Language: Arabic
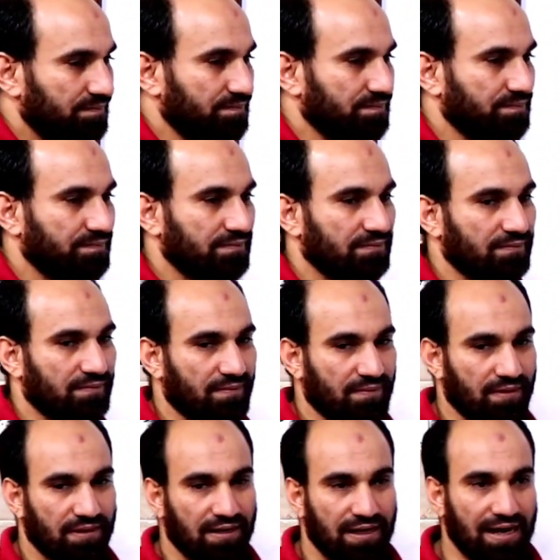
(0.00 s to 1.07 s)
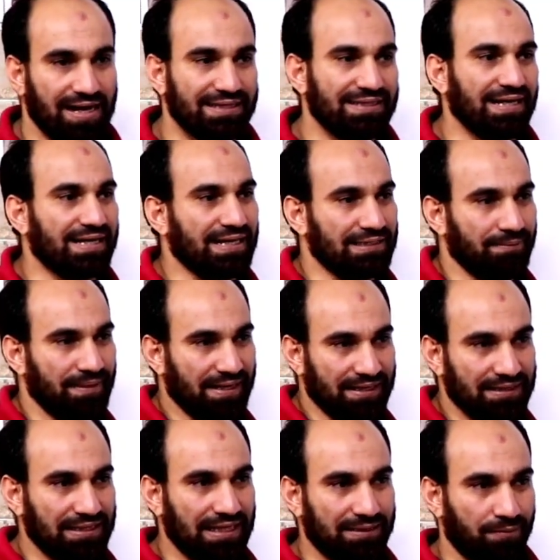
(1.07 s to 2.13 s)
هم؟ عندك كاتب لك
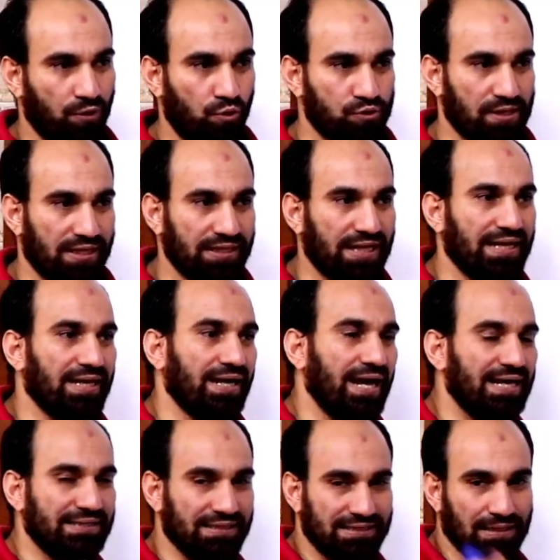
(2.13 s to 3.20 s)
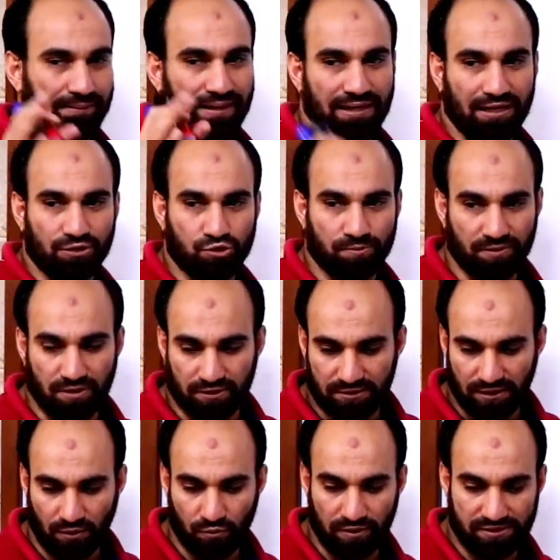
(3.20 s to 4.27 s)
هنا تحت ملحوظه كده إيه هات انت بقى الايزوميرات
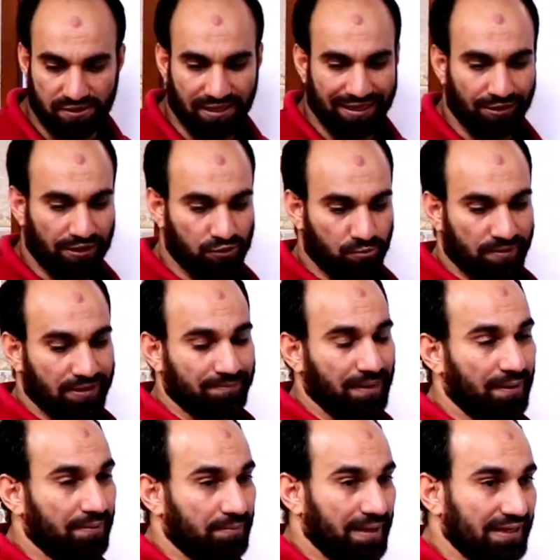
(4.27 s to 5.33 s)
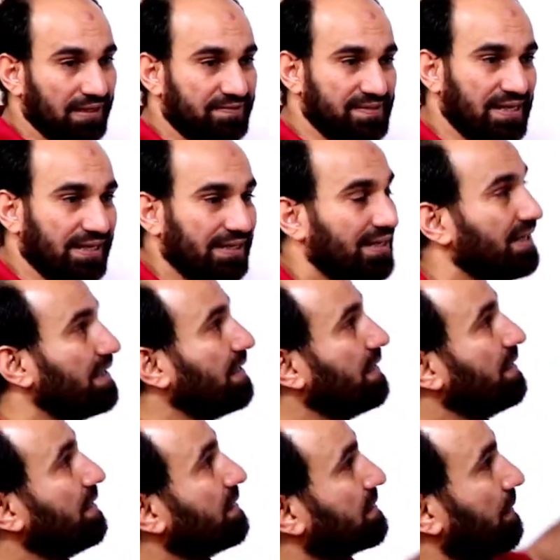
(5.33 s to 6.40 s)
او الصيغ الايزوميرات مع, مع نفسك
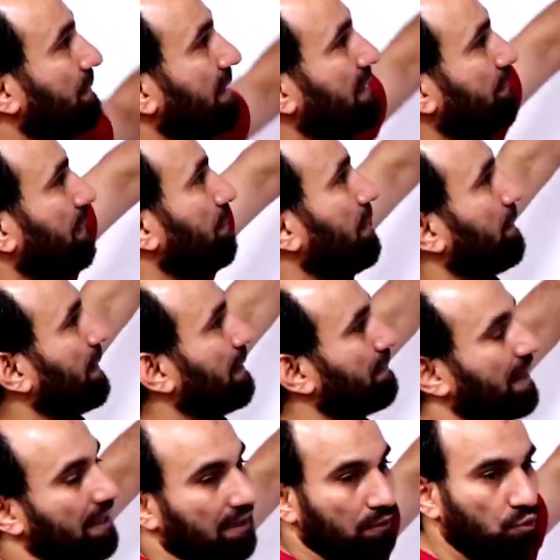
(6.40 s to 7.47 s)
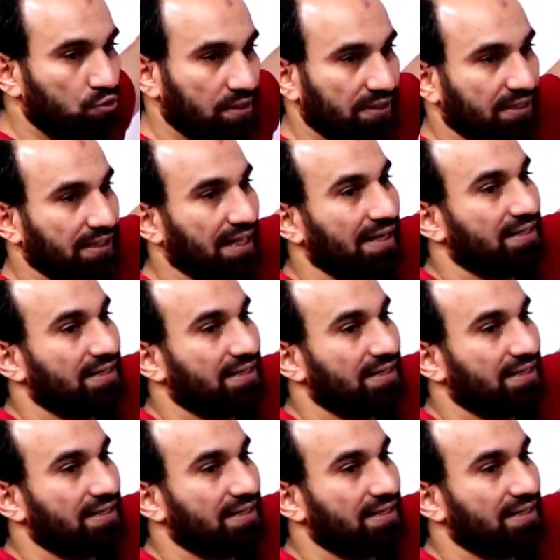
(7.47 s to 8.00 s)
طب اكتب جنبها بقى الملحوظه دي كده